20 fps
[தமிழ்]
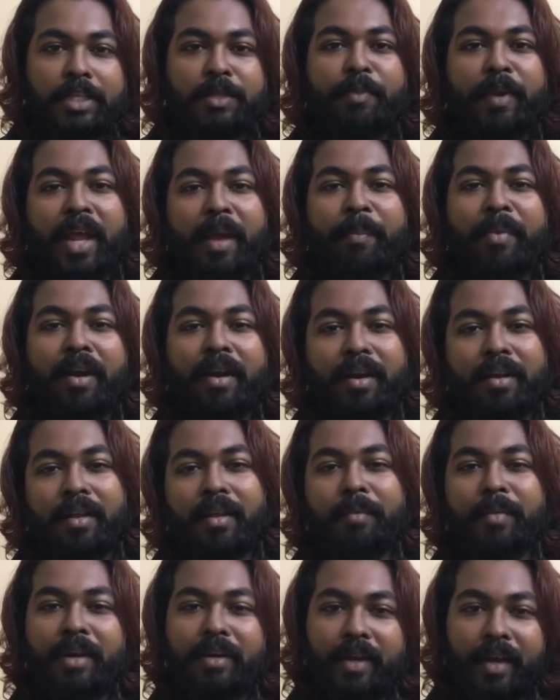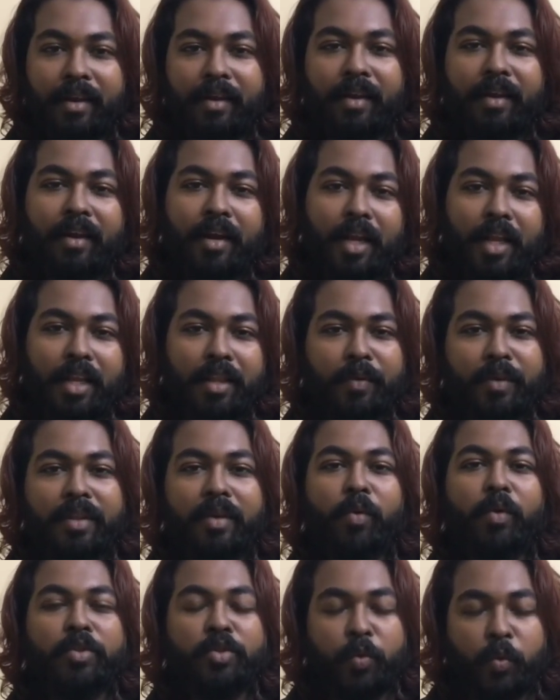ஸ்ப்ரே பண்ணுற அப்படி டெக்னிக்ன்றது
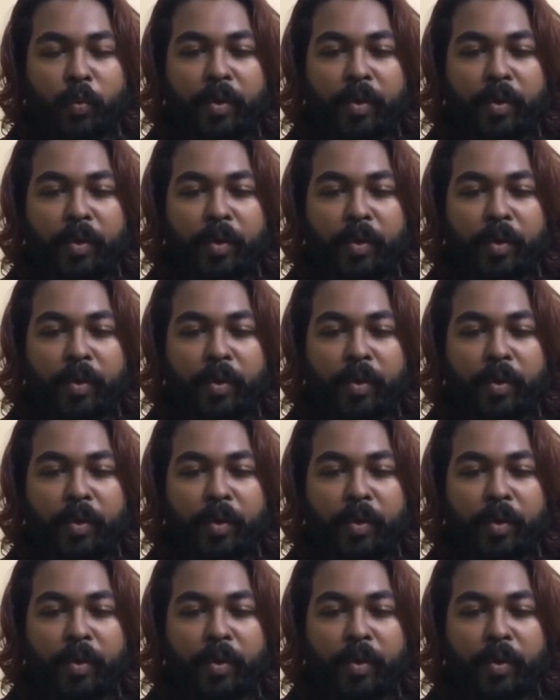வந்து கொஞ்சம்